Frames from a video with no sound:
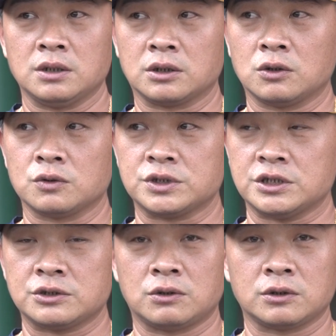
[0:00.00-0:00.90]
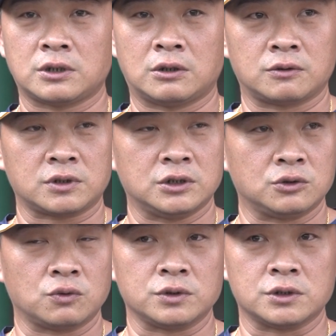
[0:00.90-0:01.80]
能够接收到
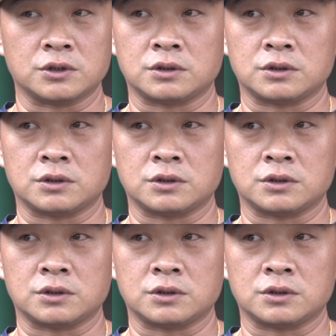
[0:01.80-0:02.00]
更多的